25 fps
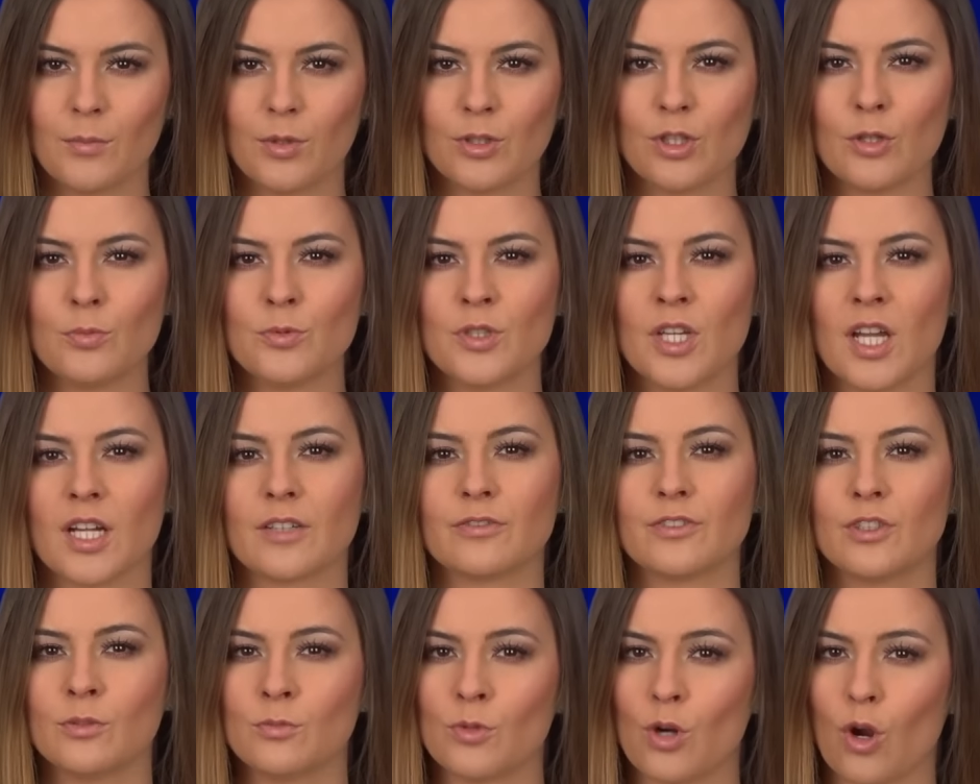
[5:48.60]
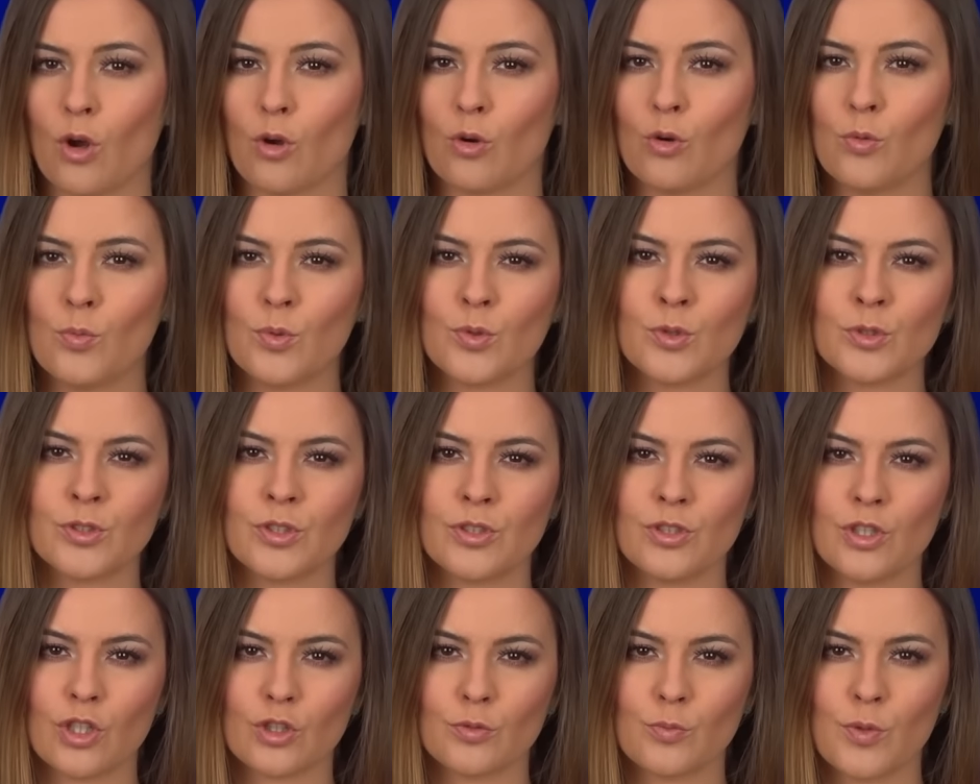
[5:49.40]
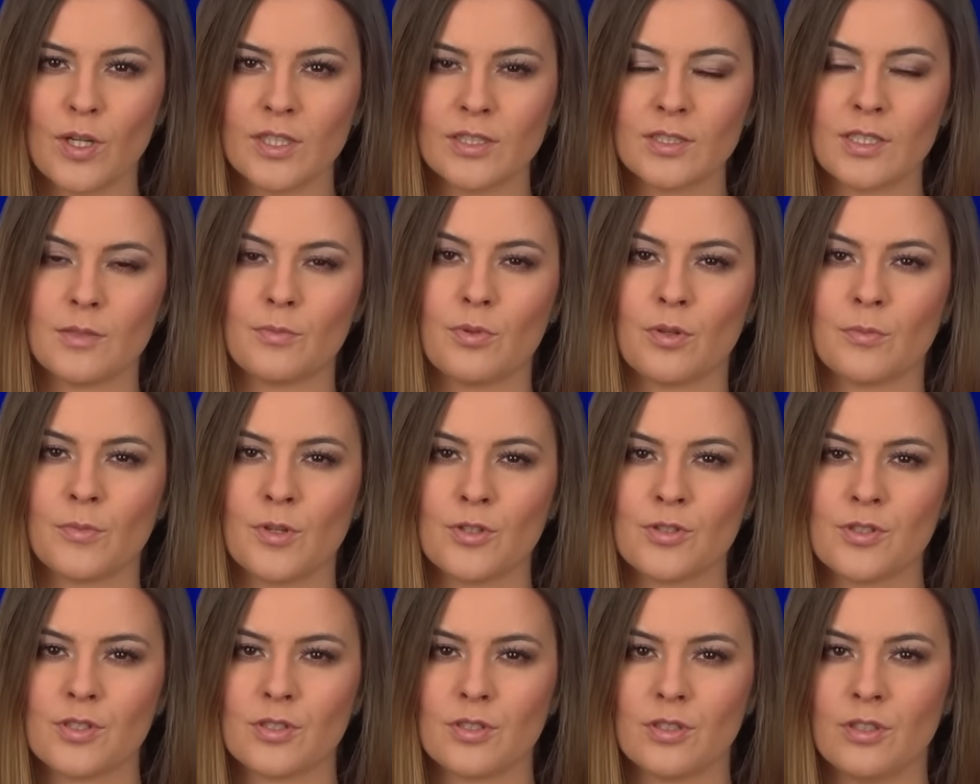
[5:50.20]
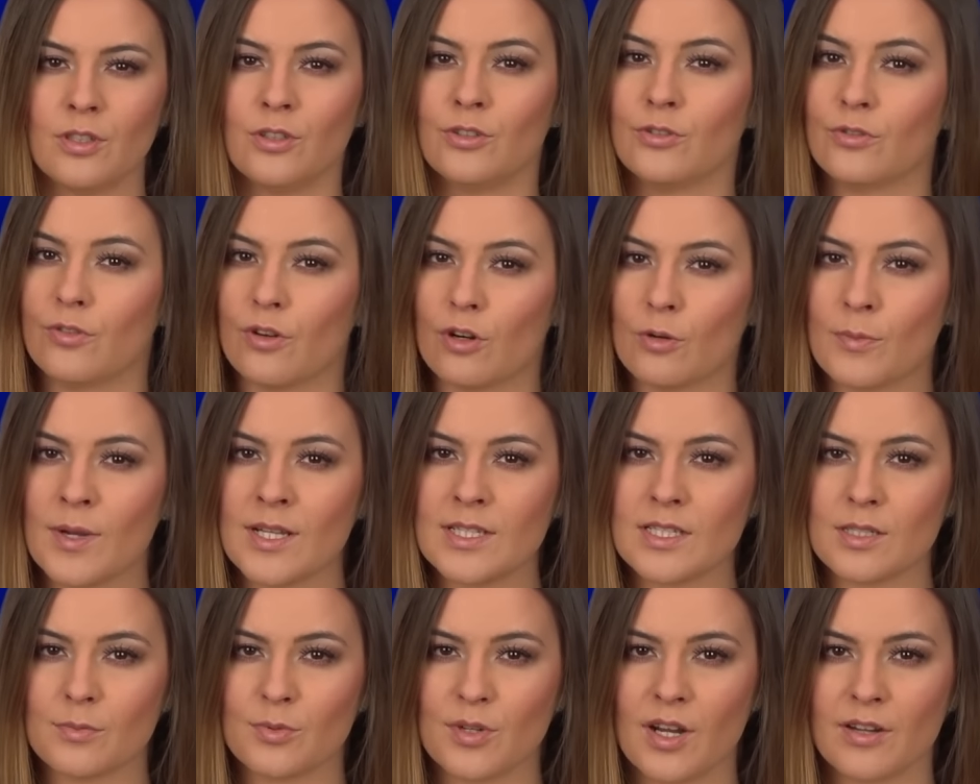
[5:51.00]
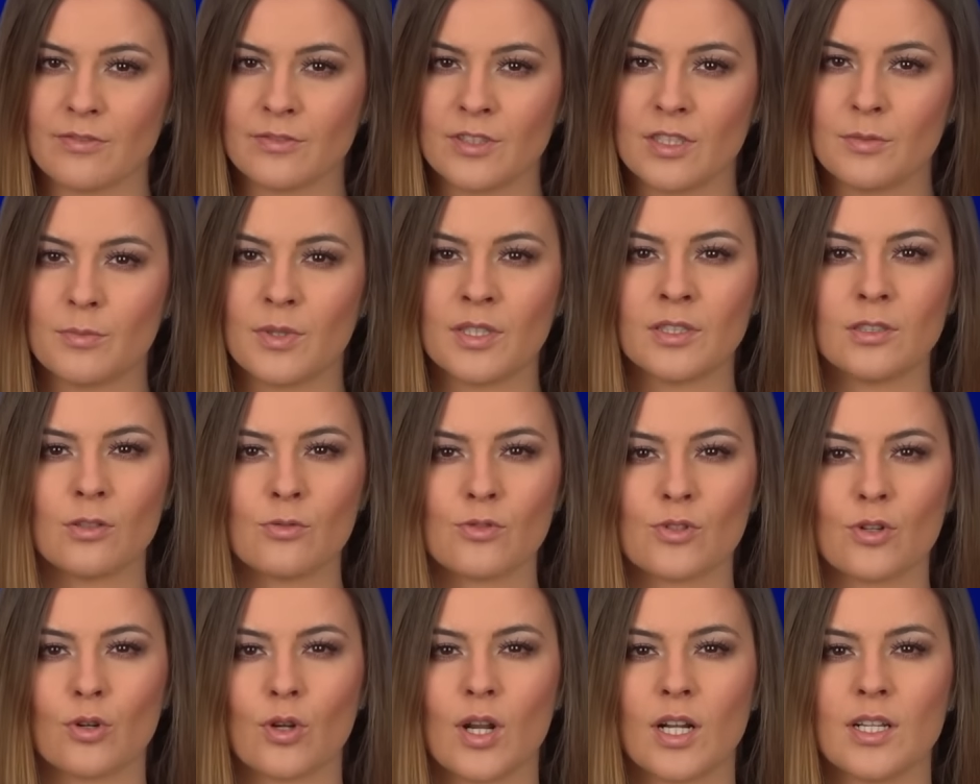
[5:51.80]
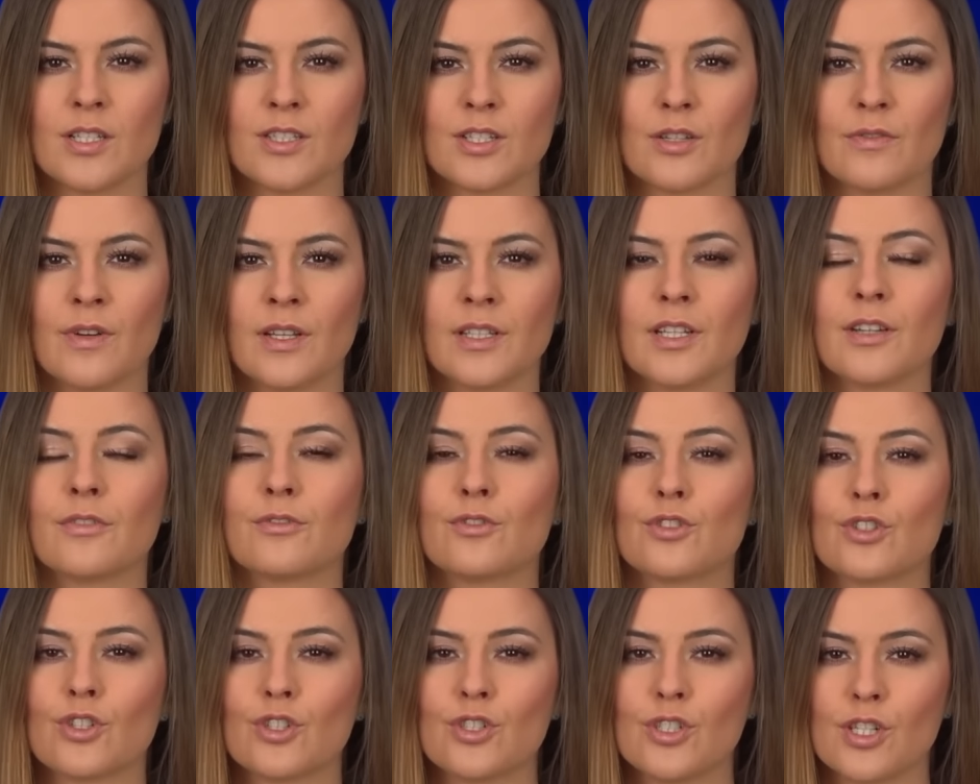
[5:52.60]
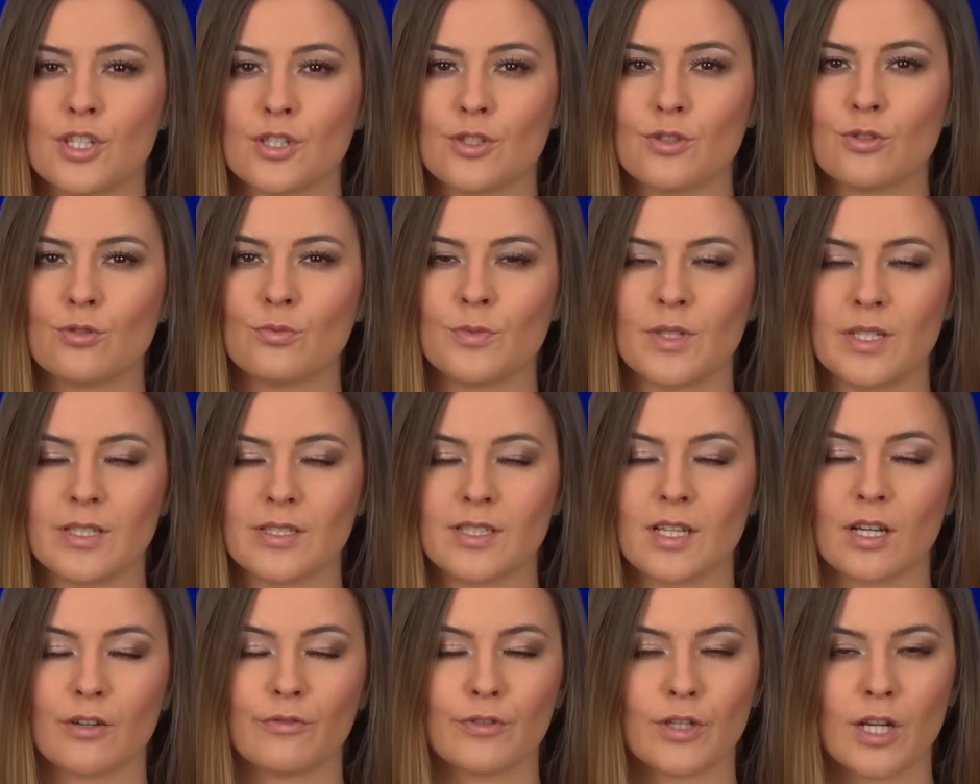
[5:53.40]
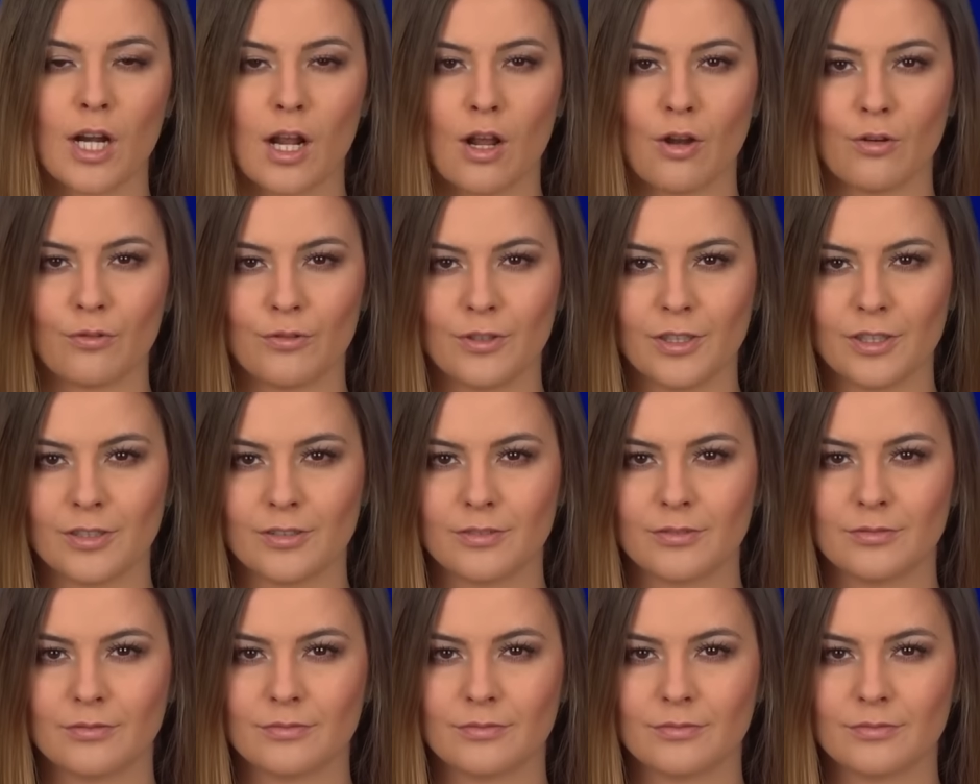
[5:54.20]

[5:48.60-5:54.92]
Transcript: Podobnie jak w tym roku, punkty nieodpłatnej pomocy i informacji prawnej będą zlokalizowane w 30 miejscach w Krakowie.